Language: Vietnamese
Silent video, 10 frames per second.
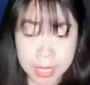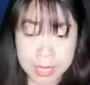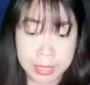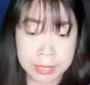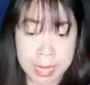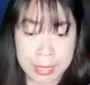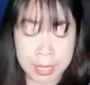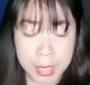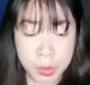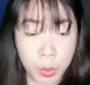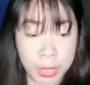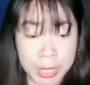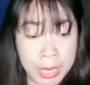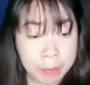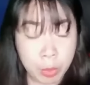Hiện tại, cô
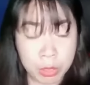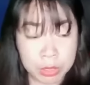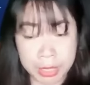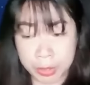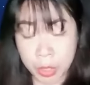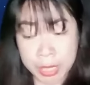ấy là một người có